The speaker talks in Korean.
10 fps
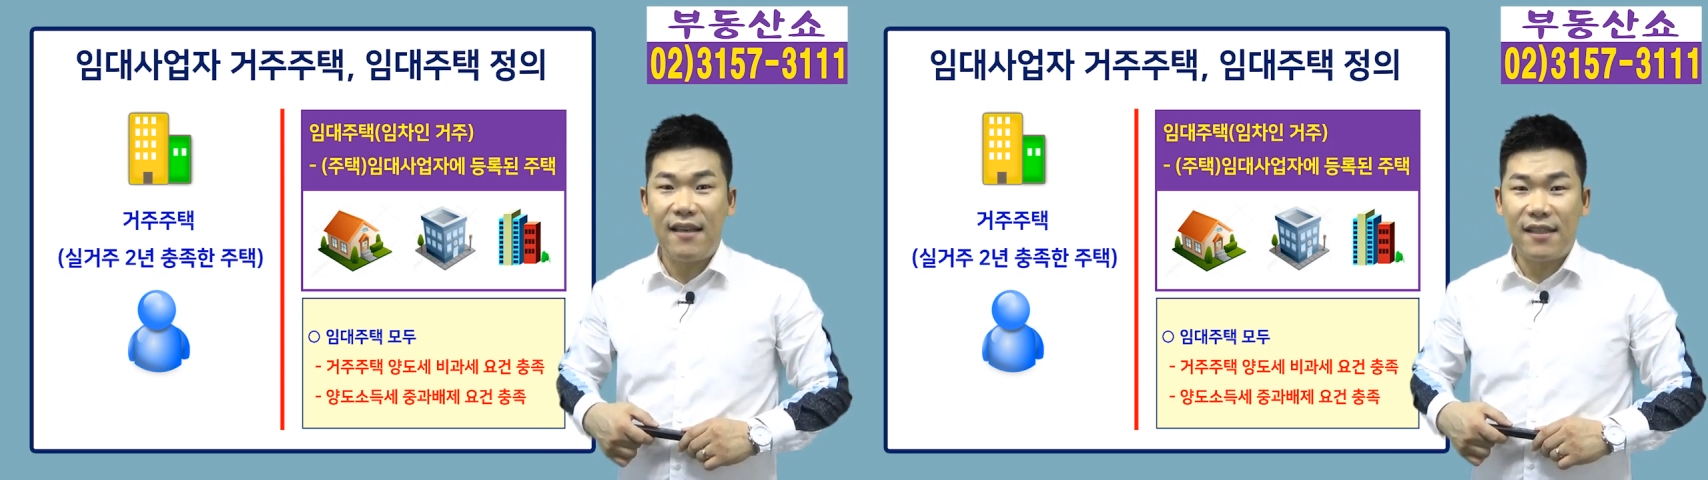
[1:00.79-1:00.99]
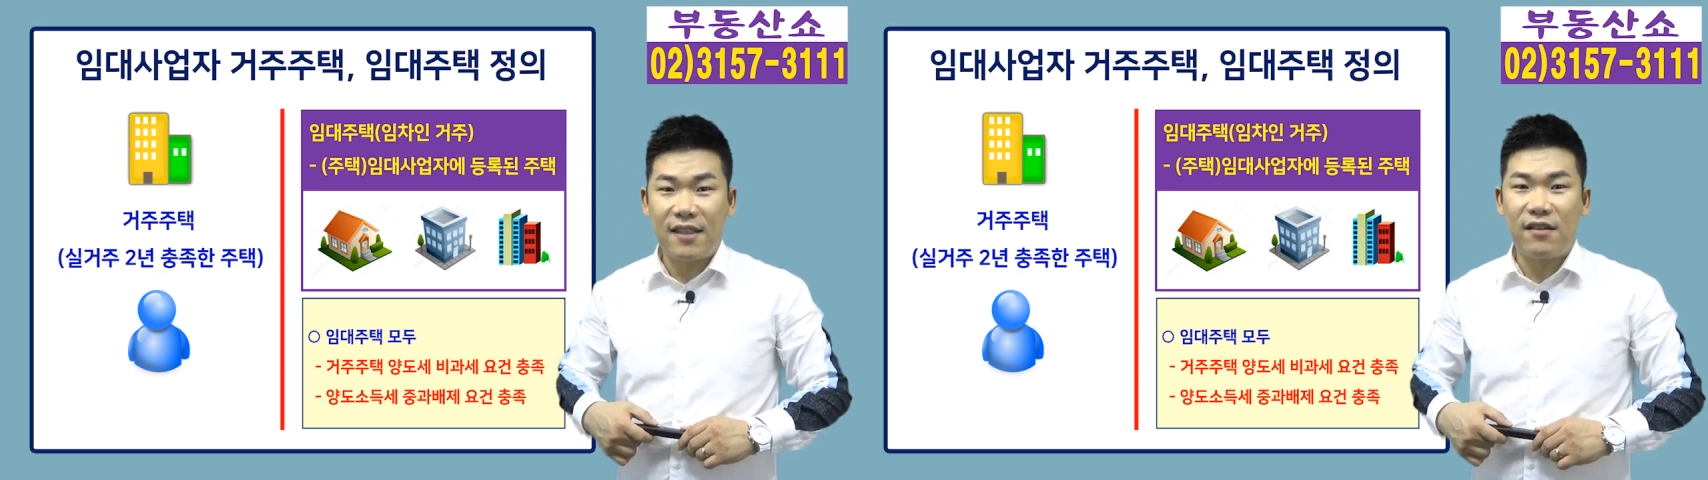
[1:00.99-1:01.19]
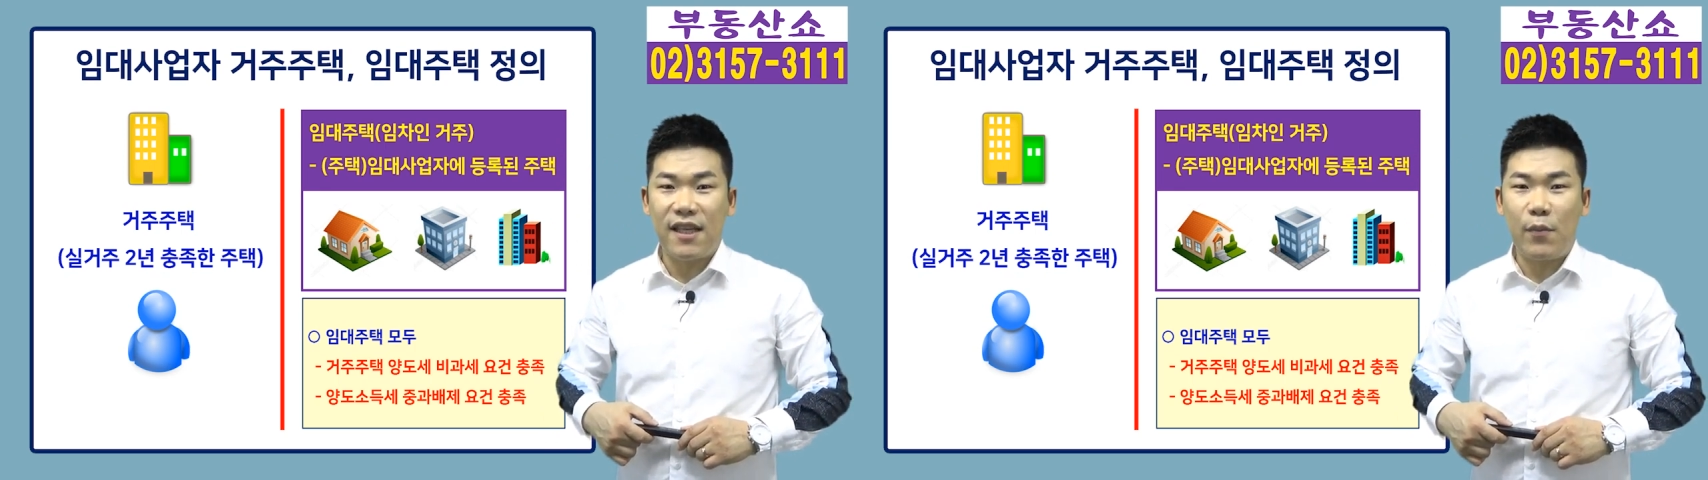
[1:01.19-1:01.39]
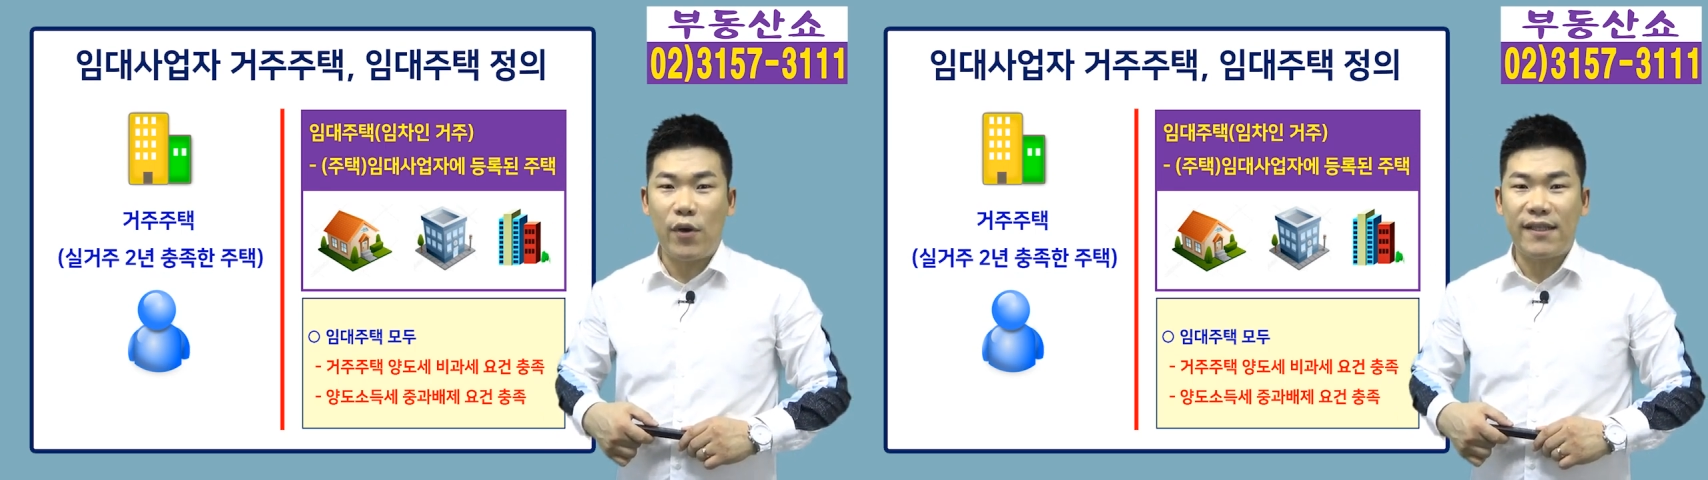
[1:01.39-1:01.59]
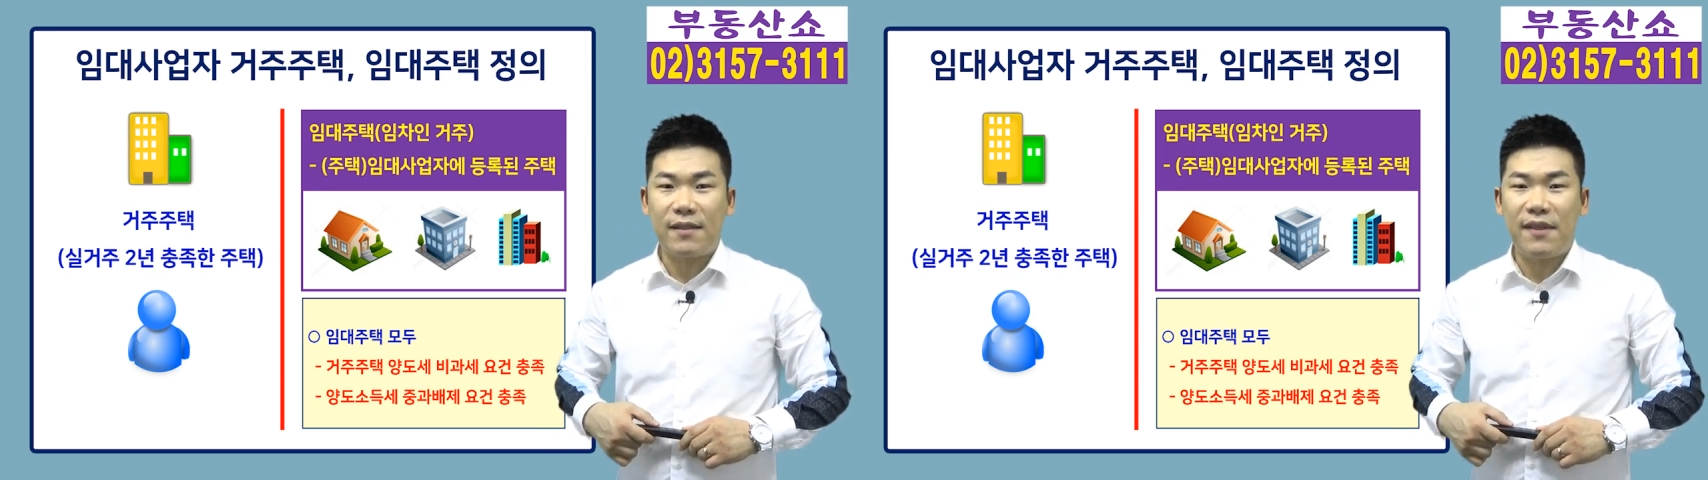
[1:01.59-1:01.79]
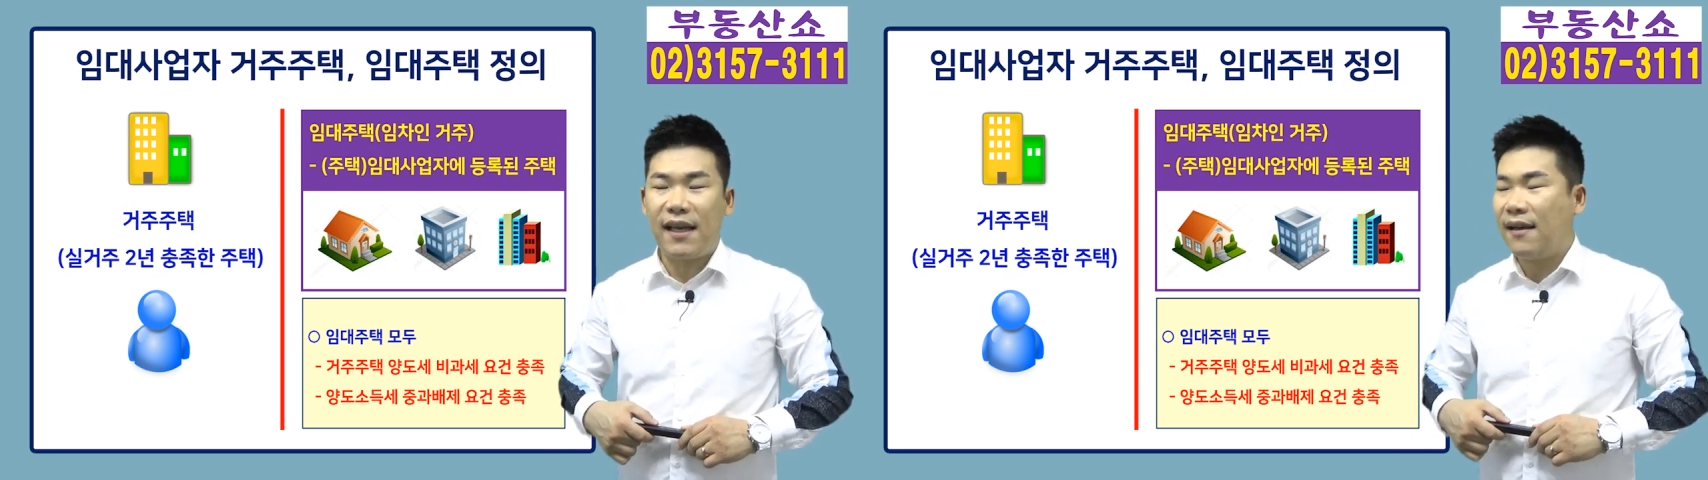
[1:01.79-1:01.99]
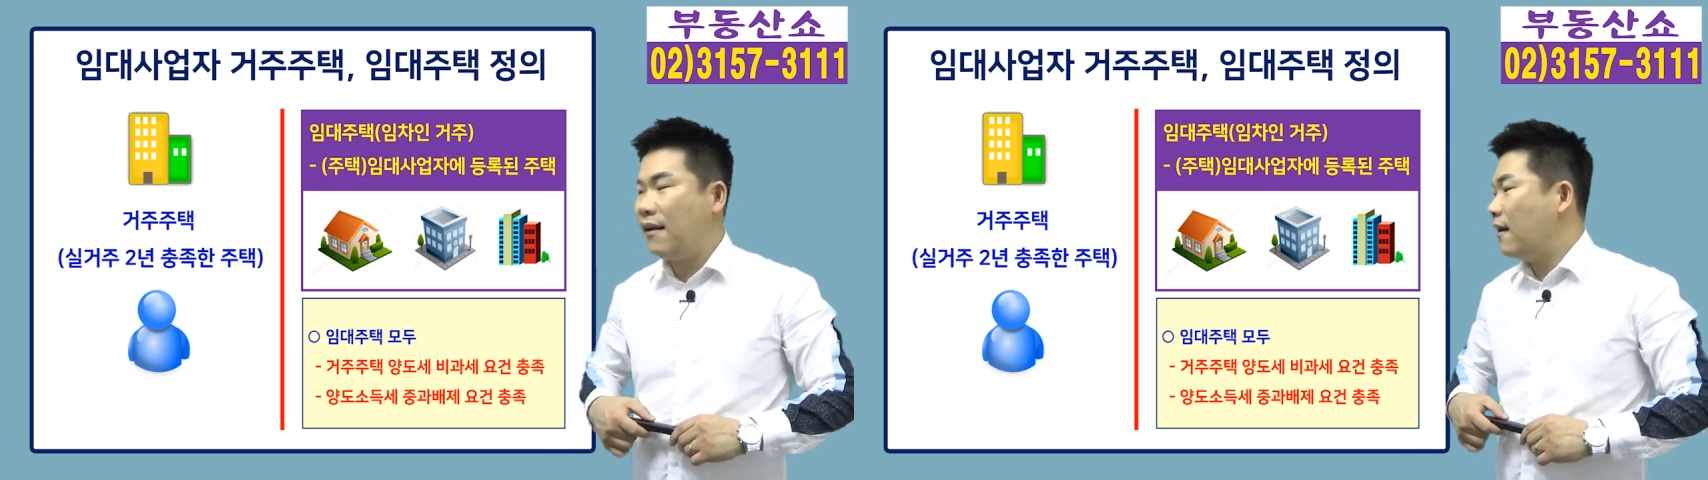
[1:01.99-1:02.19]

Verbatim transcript: 정의해 보겠습니다.